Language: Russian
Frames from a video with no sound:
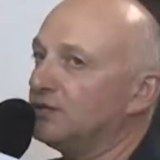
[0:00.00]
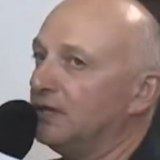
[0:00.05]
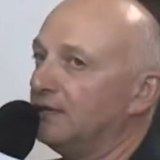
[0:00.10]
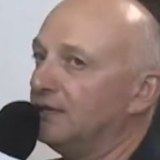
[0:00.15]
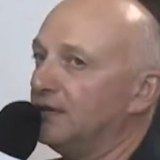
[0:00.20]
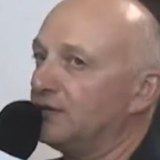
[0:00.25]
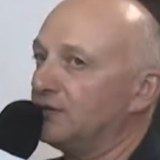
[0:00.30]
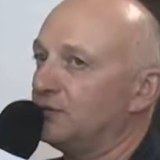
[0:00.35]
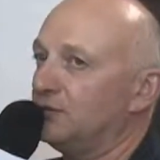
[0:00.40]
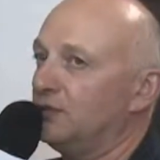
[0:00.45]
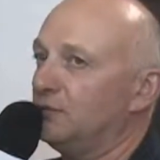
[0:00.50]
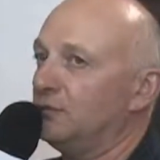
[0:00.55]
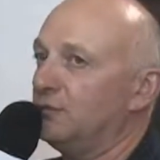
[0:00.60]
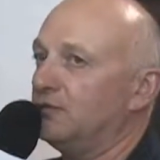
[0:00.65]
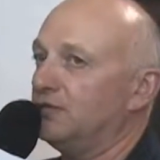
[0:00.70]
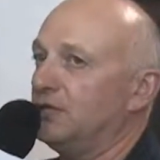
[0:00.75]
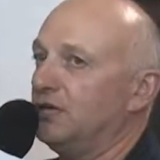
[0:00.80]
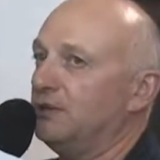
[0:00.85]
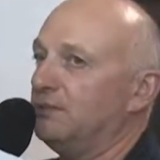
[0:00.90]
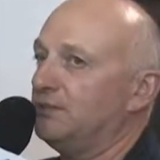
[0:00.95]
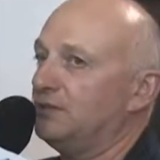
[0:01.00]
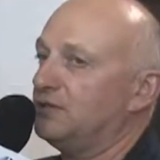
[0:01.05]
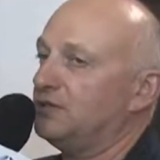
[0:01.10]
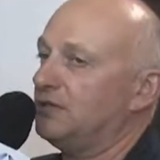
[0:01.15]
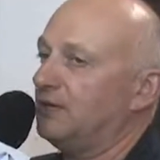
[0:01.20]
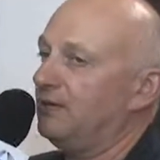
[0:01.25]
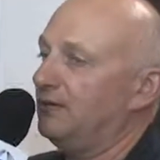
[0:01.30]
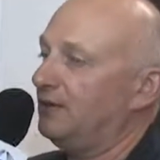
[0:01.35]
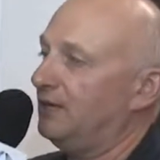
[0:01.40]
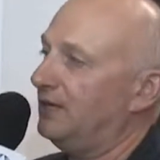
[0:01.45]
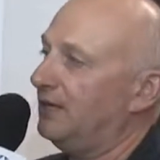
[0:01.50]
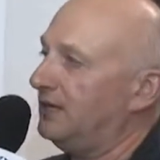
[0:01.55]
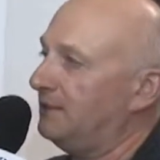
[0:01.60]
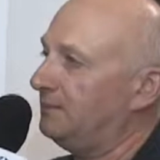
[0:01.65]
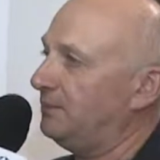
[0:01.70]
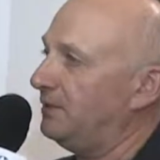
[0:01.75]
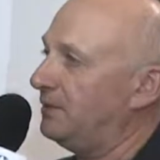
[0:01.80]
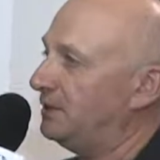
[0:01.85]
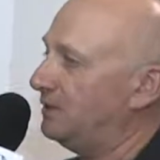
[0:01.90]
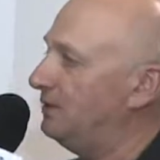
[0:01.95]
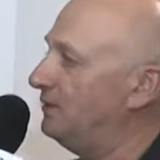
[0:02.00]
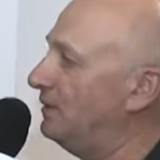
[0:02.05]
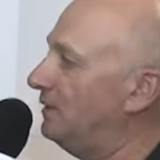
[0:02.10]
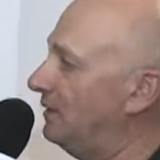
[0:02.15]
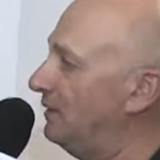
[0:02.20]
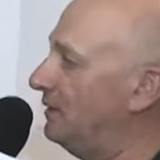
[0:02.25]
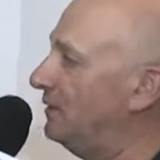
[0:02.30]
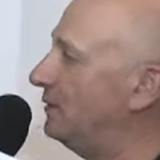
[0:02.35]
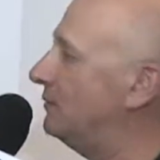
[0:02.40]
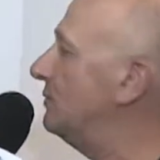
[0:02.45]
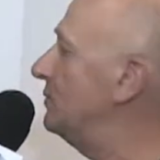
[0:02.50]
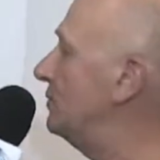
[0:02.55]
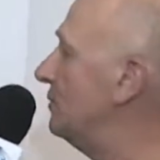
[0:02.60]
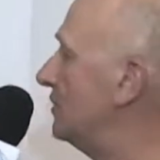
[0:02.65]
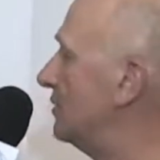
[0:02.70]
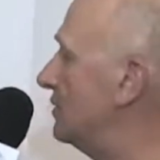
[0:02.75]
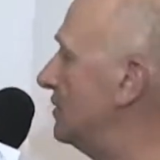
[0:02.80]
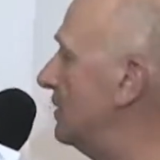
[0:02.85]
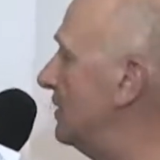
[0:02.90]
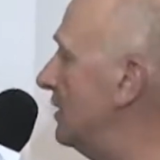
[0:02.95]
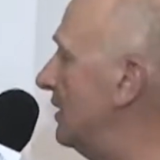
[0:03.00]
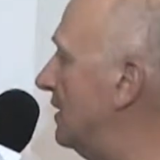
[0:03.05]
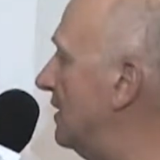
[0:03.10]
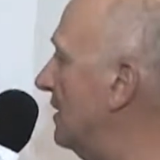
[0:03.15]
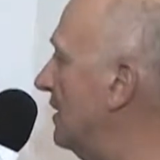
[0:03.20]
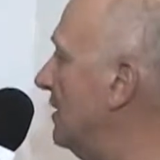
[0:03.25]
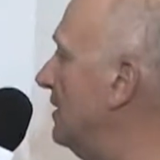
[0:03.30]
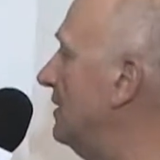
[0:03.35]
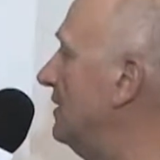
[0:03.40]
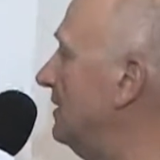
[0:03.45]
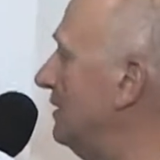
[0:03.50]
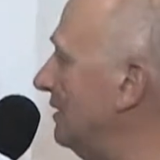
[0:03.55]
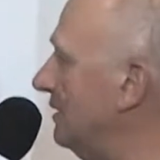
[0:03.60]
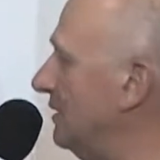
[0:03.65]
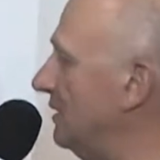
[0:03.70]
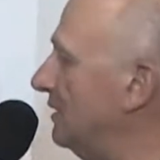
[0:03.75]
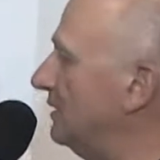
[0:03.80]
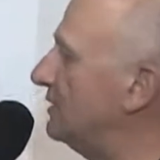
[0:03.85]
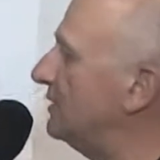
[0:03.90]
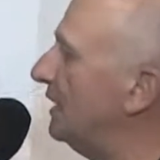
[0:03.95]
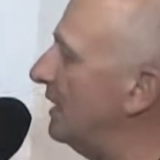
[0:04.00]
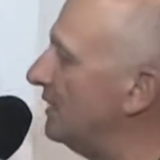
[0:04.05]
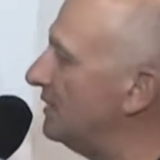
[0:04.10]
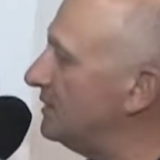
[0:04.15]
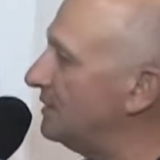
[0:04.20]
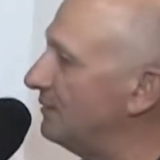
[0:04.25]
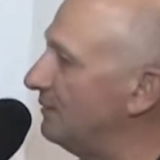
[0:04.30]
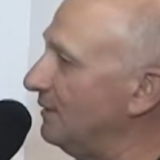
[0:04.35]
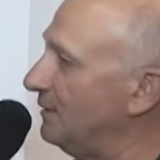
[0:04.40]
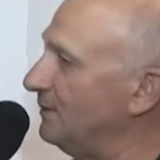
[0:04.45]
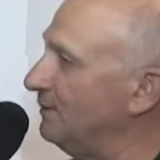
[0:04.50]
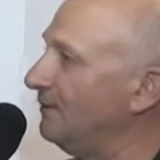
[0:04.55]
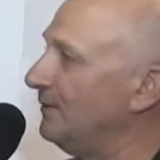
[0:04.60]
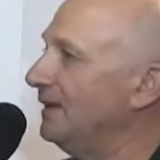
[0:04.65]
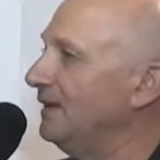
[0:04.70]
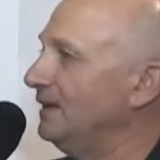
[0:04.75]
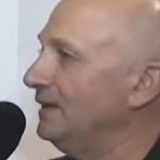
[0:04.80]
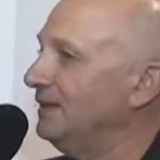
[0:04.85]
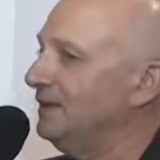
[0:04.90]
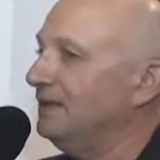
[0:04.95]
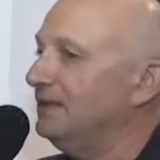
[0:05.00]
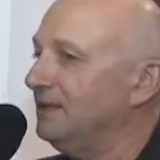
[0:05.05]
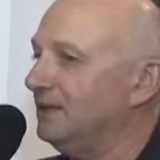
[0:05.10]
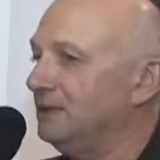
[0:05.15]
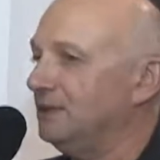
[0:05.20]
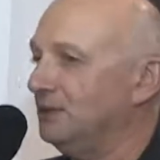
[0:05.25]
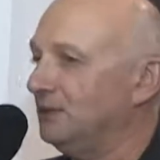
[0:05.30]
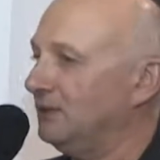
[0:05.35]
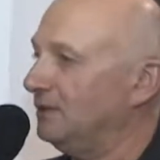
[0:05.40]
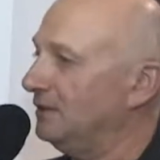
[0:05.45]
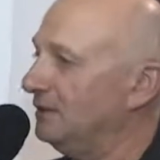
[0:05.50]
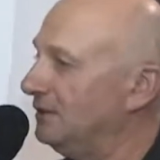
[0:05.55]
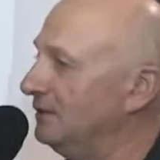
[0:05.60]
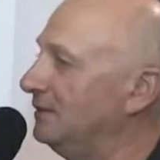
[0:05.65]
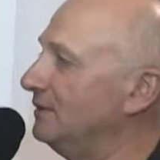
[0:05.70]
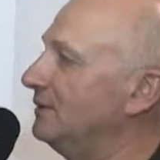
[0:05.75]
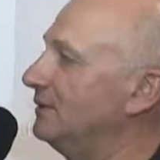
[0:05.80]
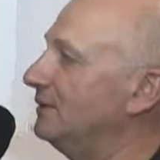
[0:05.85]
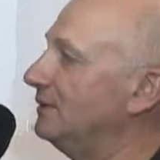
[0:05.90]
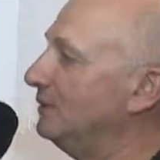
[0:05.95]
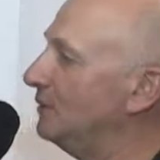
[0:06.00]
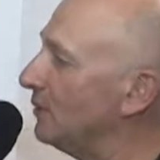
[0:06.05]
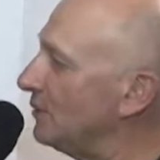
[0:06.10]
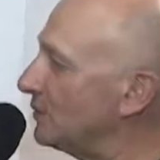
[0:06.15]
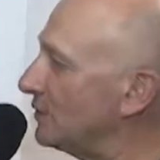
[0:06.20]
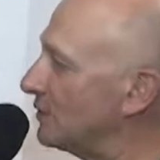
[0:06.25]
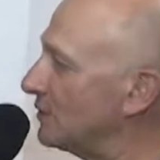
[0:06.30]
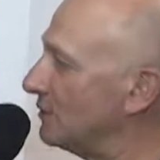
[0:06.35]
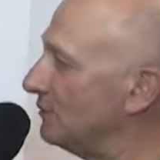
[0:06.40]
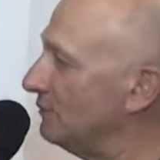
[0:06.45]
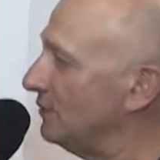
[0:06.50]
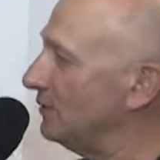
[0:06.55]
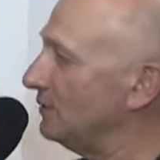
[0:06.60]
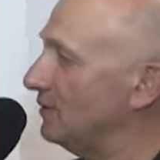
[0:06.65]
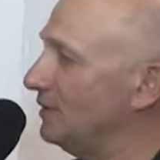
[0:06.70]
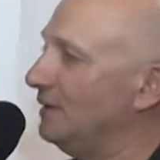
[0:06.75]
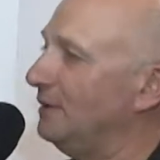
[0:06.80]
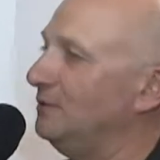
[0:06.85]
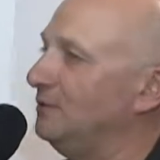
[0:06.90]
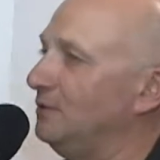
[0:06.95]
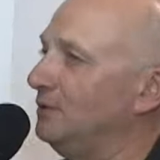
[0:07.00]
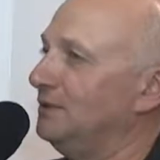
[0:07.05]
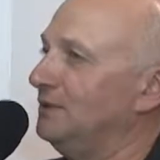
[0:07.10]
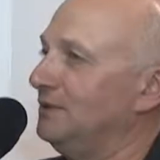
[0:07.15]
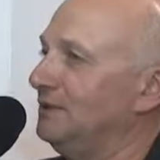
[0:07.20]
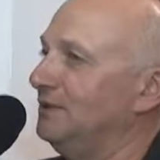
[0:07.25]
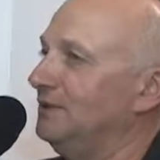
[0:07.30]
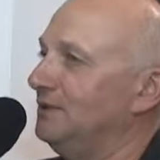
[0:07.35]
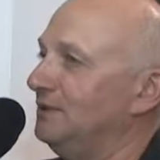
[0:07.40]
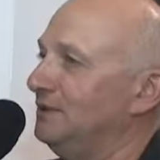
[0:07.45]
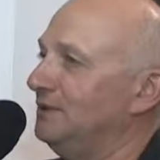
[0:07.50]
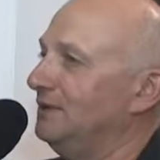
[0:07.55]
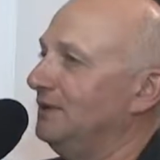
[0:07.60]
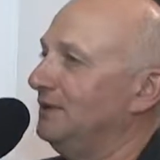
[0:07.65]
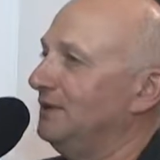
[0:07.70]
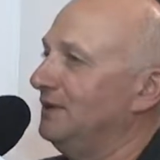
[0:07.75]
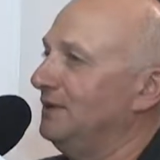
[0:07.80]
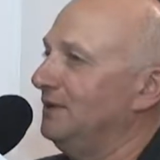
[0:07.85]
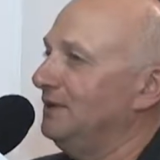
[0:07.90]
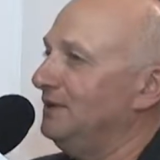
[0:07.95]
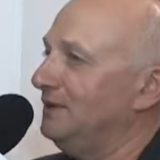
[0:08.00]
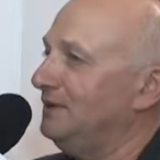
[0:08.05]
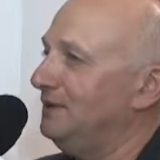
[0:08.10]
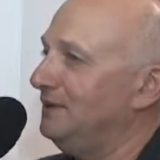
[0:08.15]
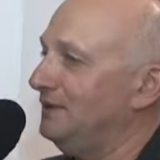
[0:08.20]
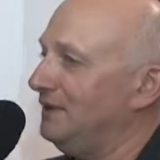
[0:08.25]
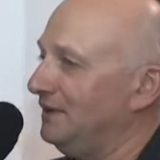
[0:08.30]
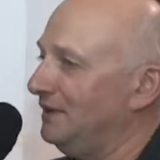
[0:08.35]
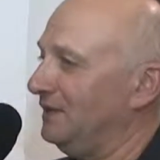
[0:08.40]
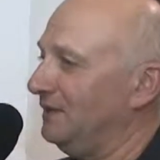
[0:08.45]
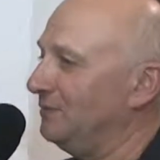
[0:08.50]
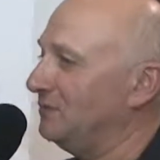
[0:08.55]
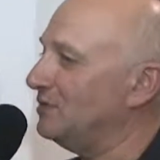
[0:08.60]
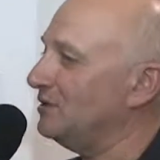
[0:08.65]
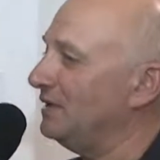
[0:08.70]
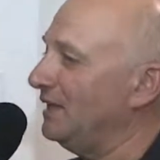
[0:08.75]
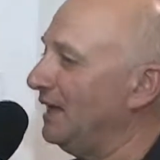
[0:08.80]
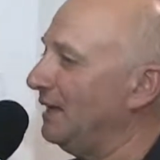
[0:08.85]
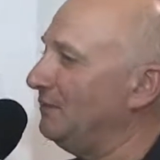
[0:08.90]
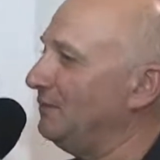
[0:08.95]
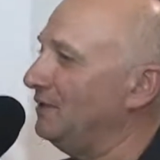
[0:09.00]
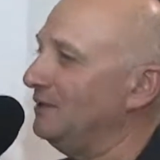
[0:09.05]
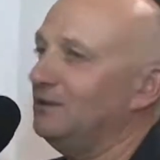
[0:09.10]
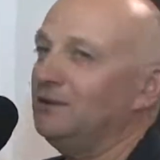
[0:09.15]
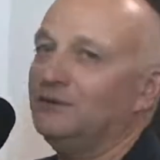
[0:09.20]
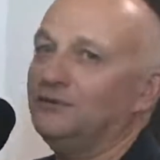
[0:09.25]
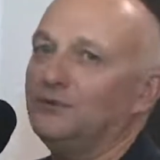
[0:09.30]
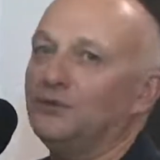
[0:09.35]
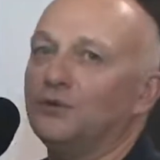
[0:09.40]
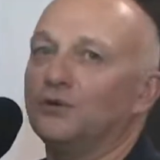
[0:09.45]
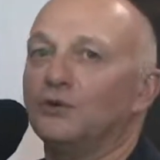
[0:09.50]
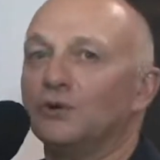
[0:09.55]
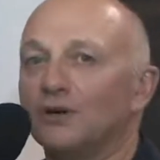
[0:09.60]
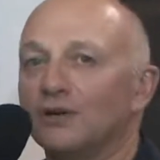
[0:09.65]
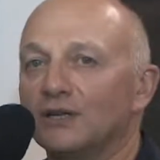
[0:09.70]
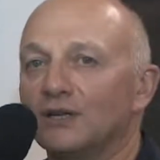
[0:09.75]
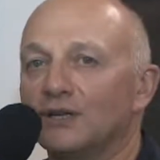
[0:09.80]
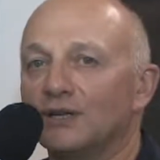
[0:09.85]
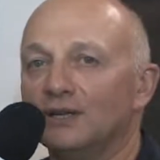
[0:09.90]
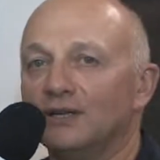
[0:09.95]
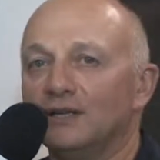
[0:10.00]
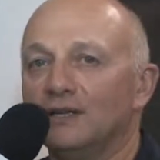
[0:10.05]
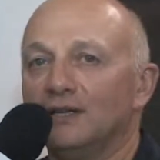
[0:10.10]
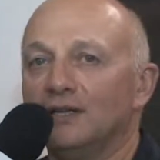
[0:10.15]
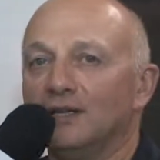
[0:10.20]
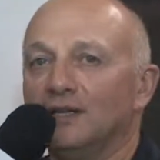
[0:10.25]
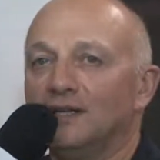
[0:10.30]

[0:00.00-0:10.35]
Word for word: зал нашего музея представляет произведение художника Игоря Зайцева, который тоже живет и работает рядом с нами в Нью-Йорке.